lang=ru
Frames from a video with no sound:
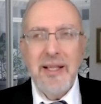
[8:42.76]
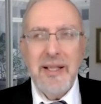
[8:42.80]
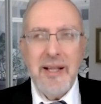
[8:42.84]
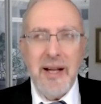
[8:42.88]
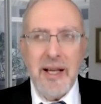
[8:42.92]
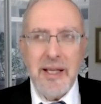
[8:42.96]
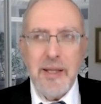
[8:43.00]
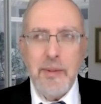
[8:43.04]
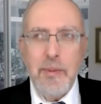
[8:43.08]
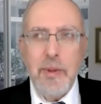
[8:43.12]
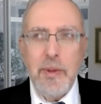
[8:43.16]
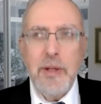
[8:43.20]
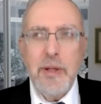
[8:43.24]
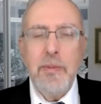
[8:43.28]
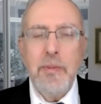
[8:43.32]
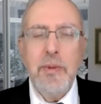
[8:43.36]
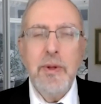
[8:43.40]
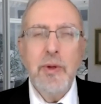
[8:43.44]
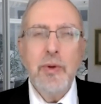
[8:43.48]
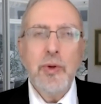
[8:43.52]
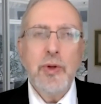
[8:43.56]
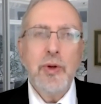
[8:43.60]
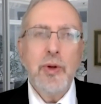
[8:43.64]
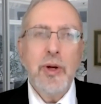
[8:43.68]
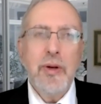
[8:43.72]
И с разными детьми
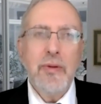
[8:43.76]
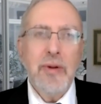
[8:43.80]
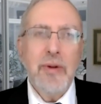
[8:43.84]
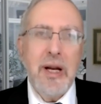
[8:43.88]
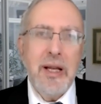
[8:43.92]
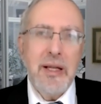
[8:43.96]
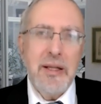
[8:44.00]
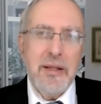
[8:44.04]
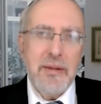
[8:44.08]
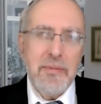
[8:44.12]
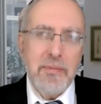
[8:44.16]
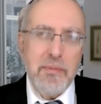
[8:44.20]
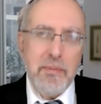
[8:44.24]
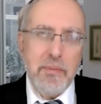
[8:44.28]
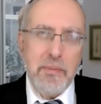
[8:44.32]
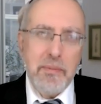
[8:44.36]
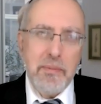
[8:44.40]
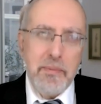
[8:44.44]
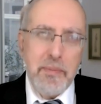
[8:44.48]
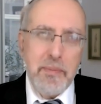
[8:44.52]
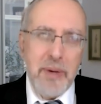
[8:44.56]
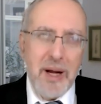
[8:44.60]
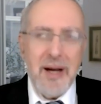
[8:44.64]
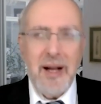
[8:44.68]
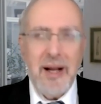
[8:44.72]
нужно говорить
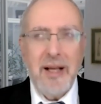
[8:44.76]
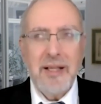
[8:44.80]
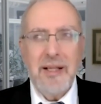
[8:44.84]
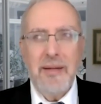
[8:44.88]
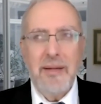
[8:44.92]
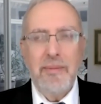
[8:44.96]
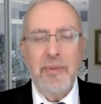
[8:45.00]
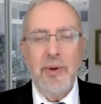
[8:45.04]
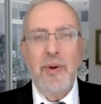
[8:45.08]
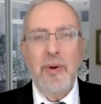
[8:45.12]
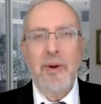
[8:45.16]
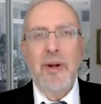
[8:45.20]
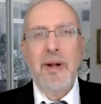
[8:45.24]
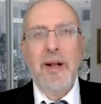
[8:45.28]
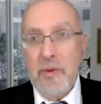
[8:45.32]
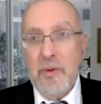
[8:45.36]
по-разному.